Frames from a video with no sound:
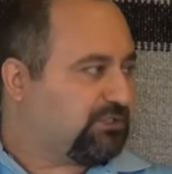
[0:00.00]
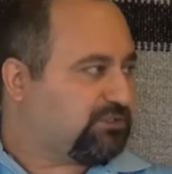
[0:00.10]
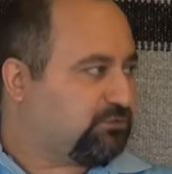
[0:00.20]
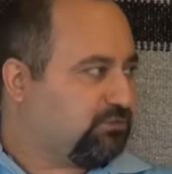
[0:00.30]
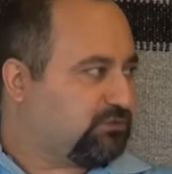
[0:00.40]

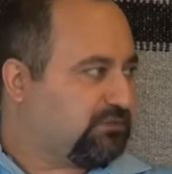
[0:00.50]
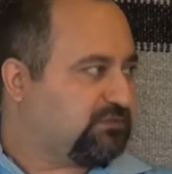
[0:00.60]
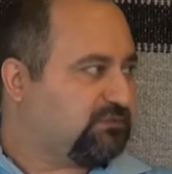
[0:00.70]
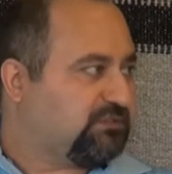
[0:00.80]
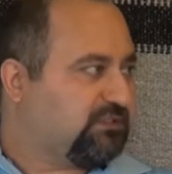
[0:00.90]
açık
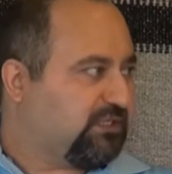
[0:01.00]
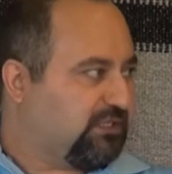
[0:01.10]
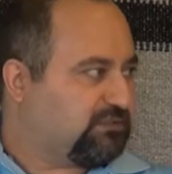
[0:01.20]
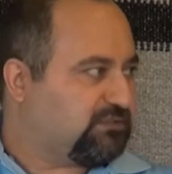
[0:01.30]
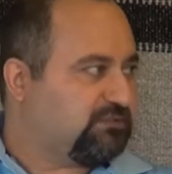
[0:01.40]
noktasında dile
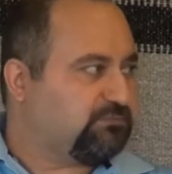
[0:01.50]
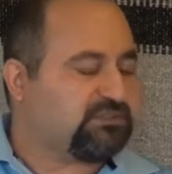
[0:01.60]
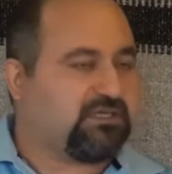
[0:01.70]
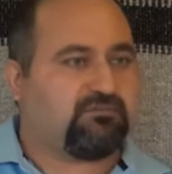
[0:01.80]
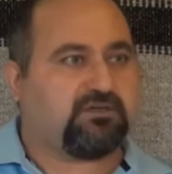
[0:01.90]

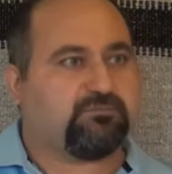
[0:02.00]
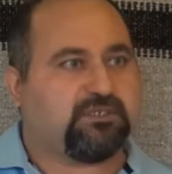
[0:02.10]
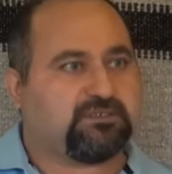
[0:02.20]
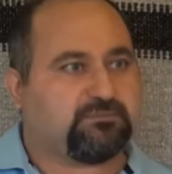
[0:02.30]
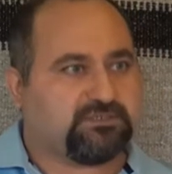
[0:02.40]
getirdiğimiz
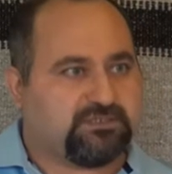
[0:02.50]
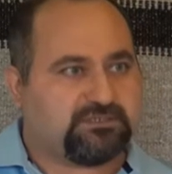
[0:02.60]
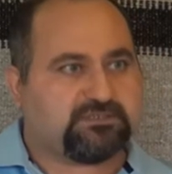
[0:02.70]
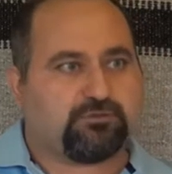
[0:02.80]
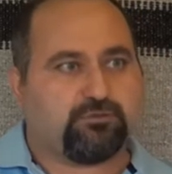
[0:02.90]
kavramlarda bize
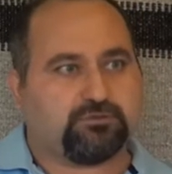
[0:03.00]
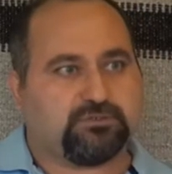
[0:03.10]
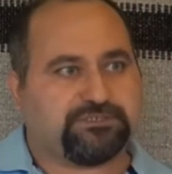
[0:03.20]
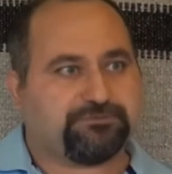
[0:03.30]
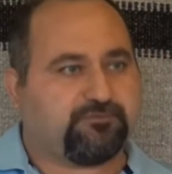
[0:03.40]
destek
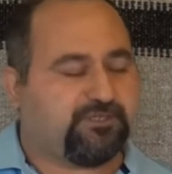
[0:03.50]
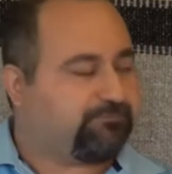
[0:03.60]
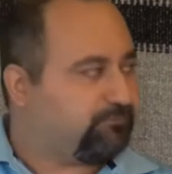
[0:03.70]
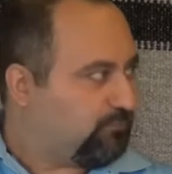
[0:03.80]
oldular ve